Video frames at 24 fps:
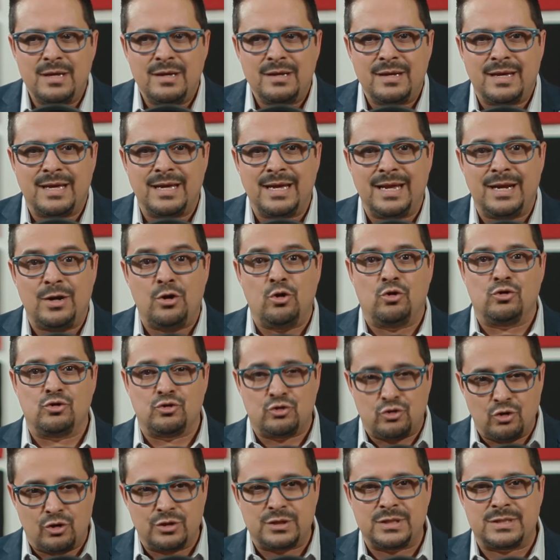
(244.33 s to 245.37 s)
que los
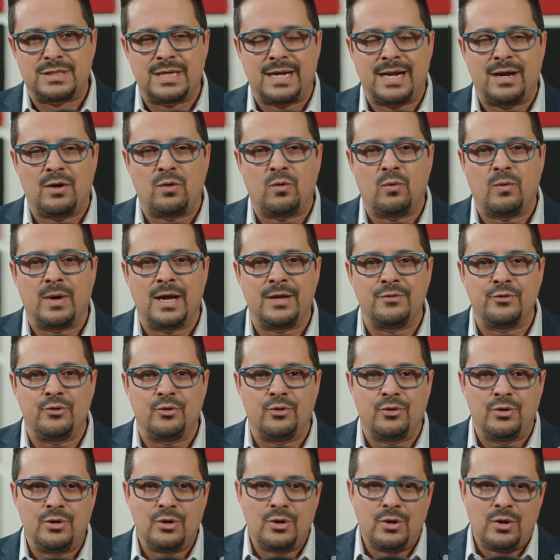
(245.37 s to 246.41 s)
dos estarán
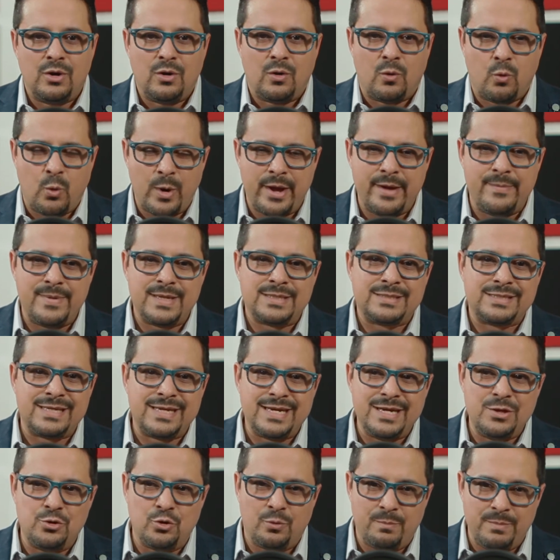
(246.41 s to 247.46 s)
jugando jueves
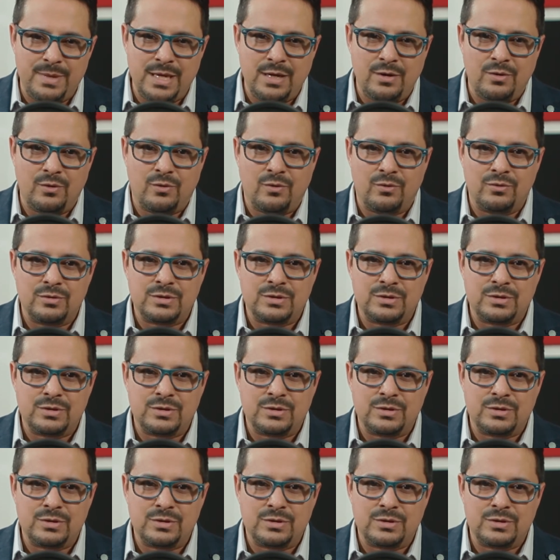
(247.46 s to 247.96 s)
y domingo,